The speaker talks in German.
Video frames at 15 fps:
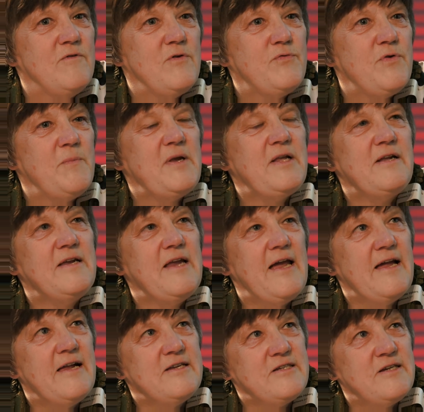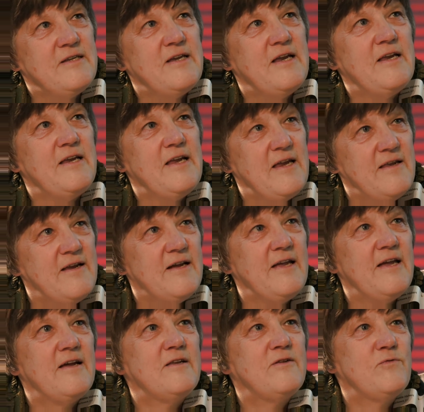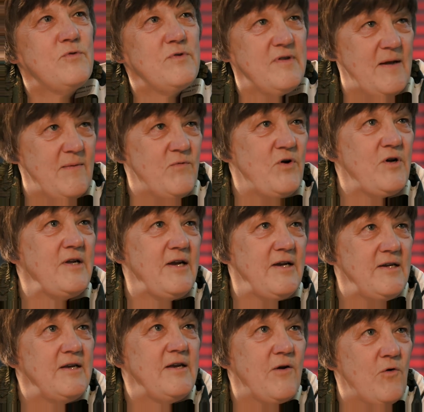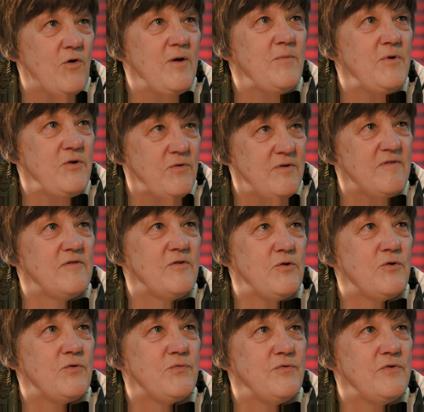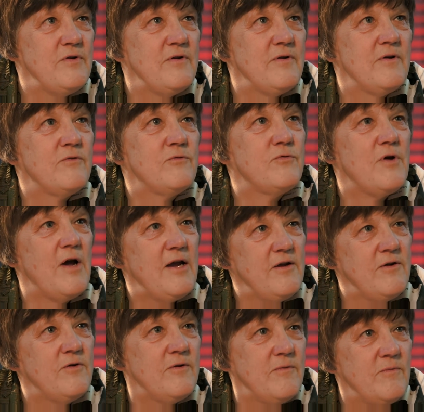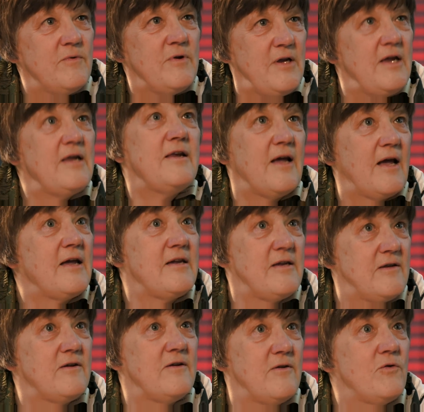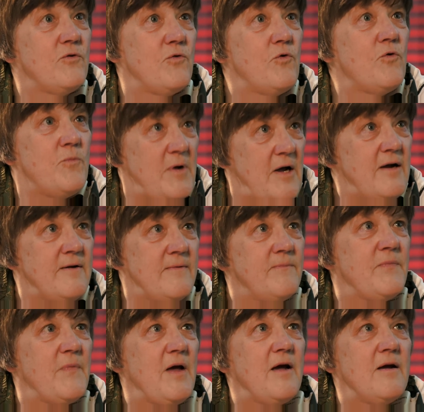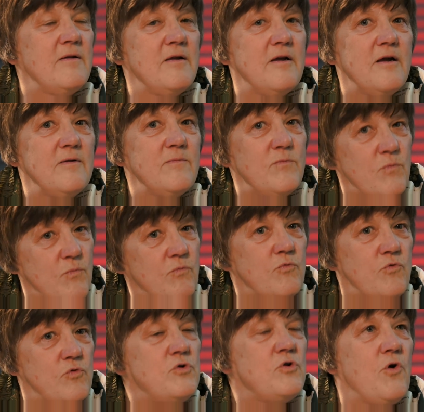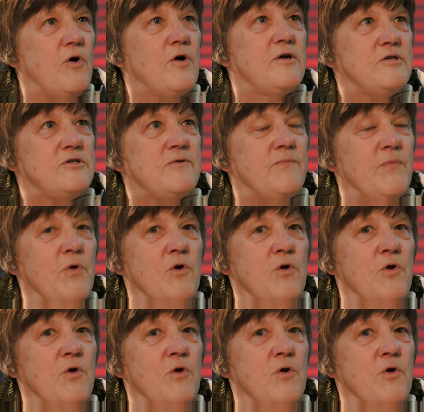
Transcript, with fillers: Wir vermitteln die Eltern in Kindergärten, wo sie am Wochenende die Räume nutzen dürfen für einen kindgerechten Umgang an einem guten Ort.